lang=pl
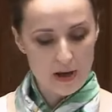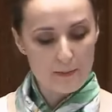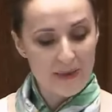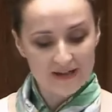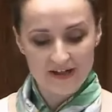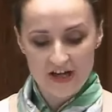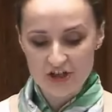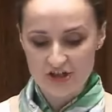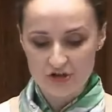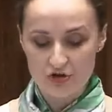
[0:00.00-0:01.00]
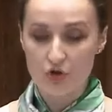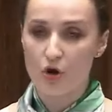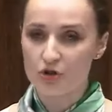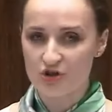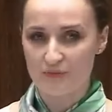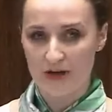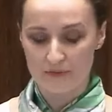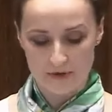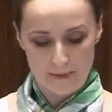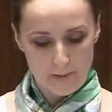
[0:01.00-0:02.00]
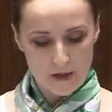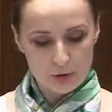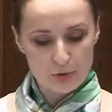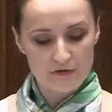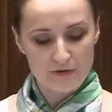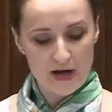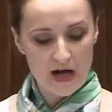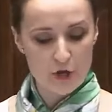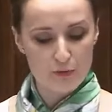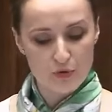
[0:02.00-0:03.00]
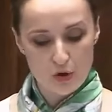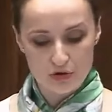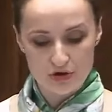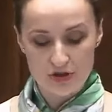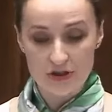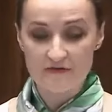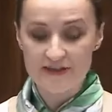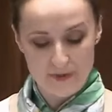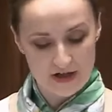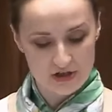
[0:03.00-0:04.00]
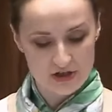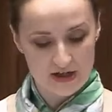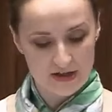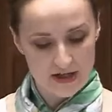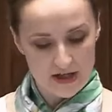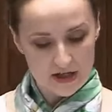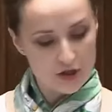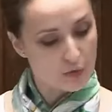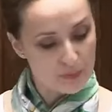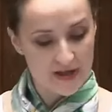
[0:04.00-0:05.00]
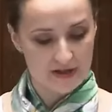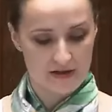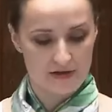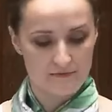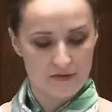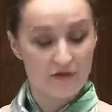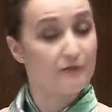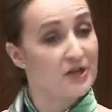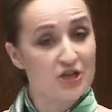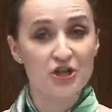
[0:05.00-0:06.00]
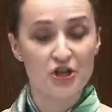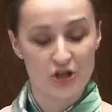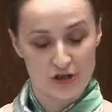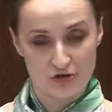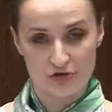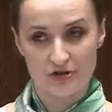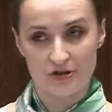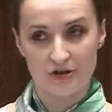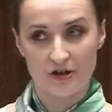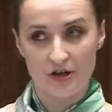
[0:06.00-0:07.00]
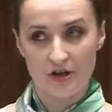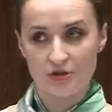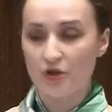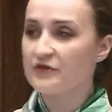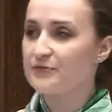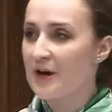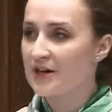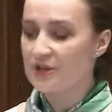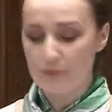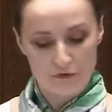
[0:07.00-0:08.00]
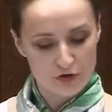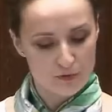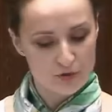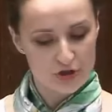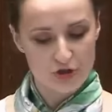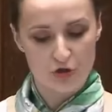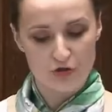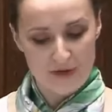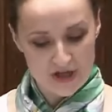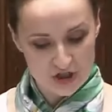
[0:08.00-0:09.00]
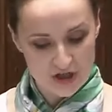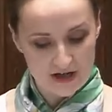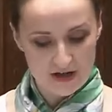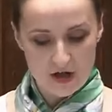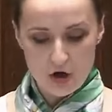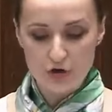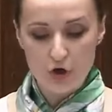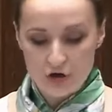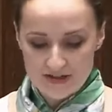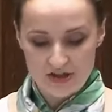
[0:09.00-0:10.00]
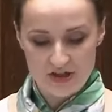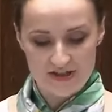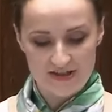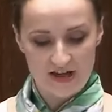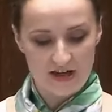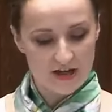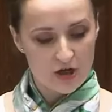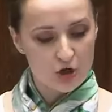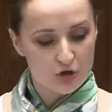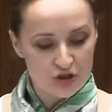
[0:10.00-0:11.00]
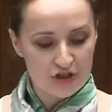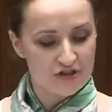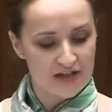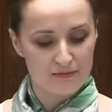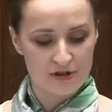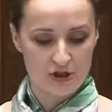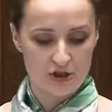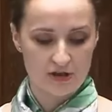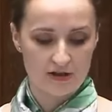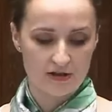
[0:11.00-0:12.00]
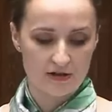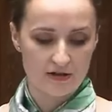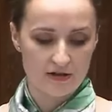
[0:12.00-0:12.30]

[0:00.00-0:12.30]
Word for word: Matka i dziecko są osobami, które wymagają miłości i wsparcia i opieki w pierwszej kolejności to wsparcie powinno przyjść od męża, od ojca dziecka, rodziny najbliższych.